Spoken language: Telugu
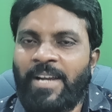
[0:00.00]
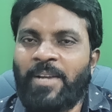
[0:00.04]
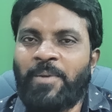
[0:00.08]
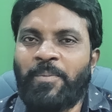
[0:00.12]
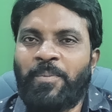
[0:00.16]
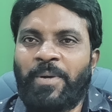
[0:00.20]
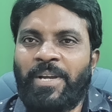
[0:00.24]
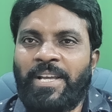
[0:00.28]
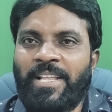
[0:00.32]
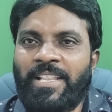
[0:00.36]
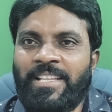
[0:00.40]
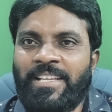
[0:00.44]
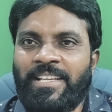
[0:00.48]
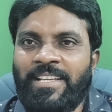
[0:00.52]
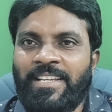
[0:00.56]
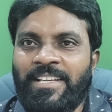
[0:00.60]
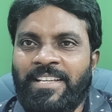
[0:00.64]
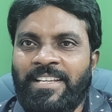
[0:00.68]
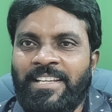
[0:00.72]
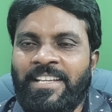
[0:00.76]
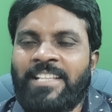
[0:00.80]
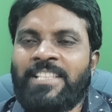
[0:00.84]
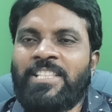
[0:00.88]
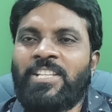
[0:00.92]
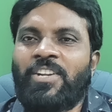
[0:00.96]
అయిపోయింది
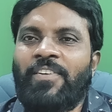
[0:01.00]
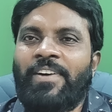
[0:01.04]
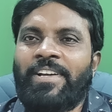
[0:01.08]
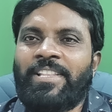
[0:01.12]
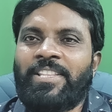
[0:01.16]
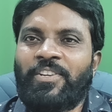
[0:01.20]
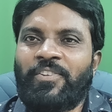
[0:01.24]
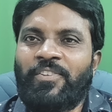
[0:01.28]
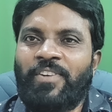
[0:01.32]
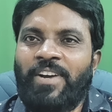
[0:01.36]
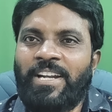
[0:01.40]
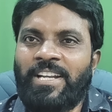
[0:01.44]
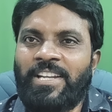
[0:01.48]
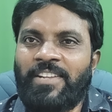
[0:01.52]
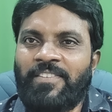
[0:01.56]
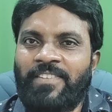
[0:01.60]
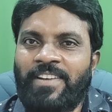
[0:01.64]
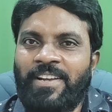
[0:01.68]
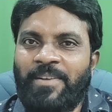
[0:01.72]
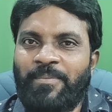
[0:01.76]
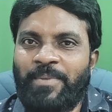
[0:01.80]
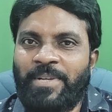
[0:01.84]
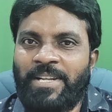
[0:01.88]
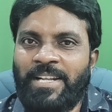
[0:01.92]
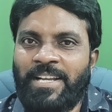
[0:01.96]
తర్వాత ఇవాటి
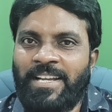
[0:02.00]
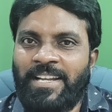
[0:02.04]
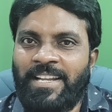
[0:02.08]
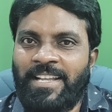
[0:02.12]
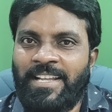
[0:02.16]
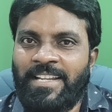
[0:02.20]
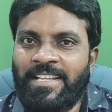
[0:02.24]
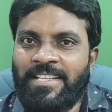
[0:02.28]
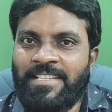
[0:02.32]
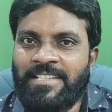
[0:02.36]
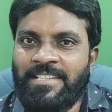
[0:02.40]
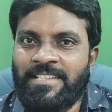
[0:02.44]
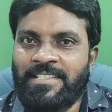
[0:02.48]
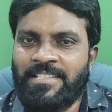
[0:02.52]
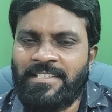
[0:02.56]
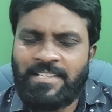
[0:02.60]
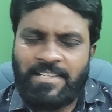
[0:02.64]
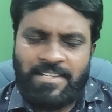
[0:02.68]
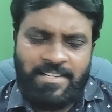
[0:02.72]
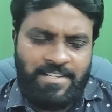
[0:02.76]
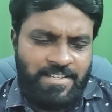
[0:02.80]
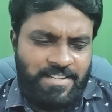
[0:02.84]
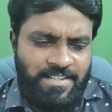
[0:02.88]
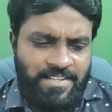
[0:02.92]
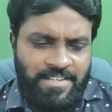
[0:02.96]
మీరుగా నేనేం
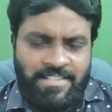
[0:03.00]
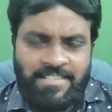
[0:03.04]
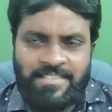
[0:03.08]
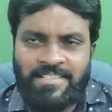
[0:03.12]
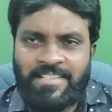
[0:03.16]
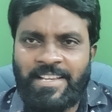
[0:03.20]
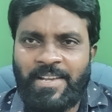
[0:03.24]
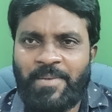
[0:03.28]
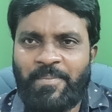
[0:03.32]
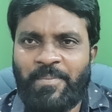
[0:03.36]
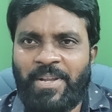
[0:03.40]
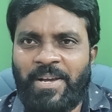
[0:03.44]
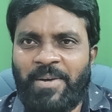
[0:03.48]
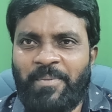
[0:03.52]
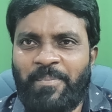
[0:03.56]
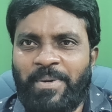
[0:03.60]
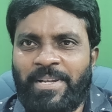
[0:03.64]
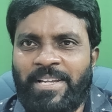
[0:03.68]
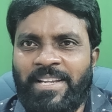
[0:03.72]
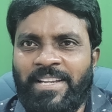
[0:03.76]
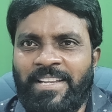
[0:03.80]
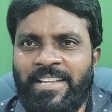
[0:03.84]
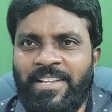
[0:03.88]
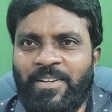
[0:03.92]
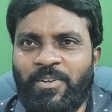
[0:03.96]
చేస్తాను సేమ్ నా
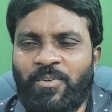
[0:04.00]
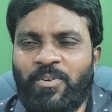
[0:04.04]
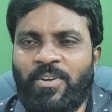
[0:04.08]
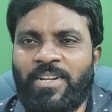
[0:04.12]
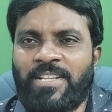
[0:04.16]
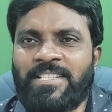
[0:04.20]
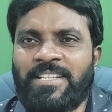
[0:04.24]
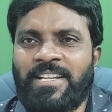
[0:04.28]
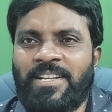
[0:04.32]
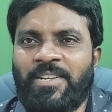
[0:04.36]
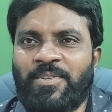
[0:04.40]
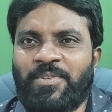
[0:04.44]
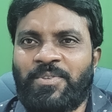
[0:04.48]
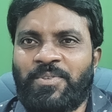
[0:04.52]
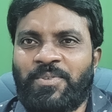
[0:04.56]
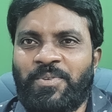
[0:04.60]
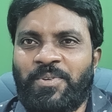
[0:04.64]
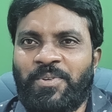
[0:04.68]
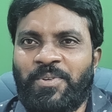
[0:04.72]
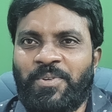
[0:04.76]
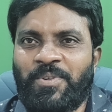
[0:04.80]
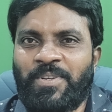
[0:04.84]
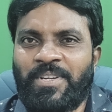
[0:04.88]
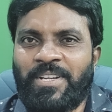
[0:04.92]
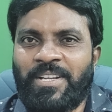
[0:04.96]
పని నేను
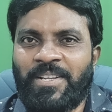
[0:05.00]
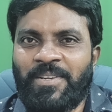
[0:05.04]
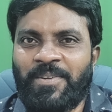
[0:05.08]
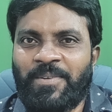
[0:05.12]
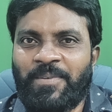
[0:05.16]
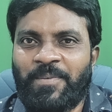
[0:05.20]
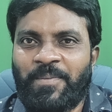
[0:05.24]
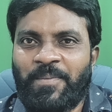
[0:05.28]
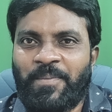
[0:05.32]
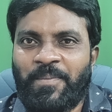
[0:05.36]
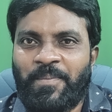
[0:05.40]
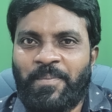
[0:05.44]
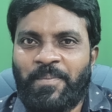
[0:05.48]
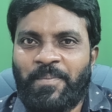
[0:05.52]
కొనసాగించుకుంటూ ఉంటాను